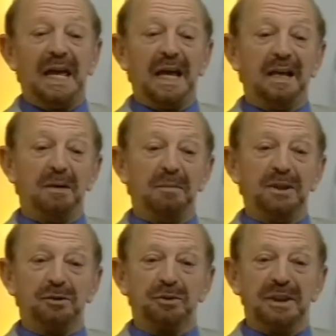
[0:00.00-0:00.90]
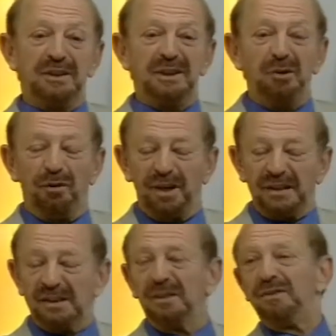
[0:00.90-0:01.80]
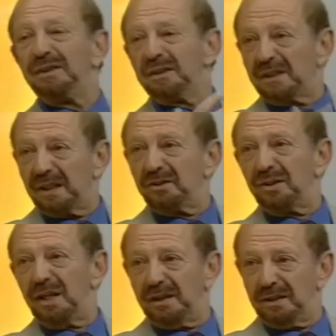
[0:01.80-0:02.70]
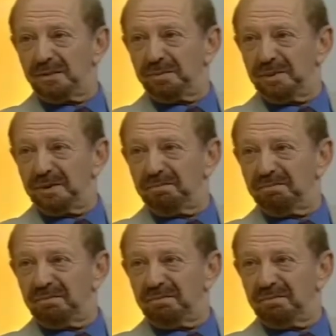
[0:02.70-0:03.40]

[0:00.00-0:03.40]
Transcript: Ela é uma mistura de inovação e de tradicionalismo. Né?